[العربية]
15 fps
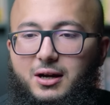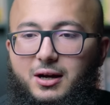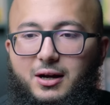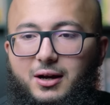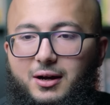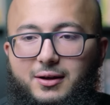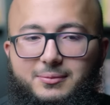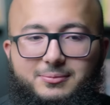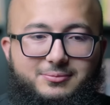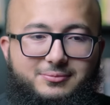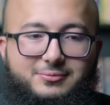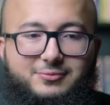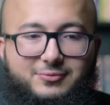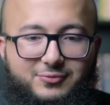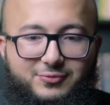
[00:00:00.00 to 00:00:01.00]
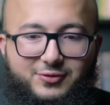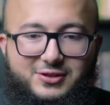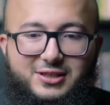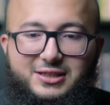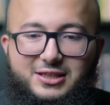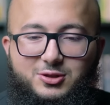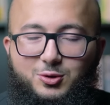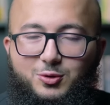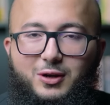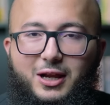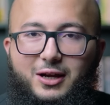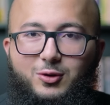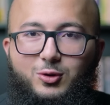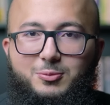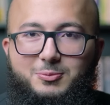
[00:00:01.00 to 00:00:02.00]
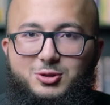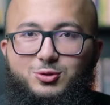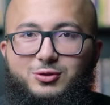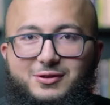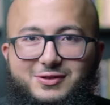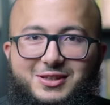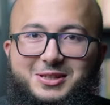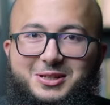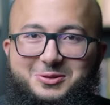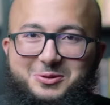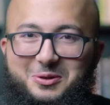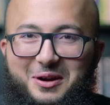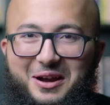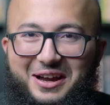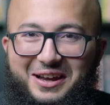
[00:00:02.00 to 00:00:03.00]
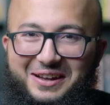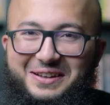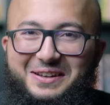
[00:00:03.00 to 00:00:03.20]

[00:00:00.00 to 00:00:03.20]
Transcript: آه في ستة اشهر كل كل مجهودي ستة اشهر راح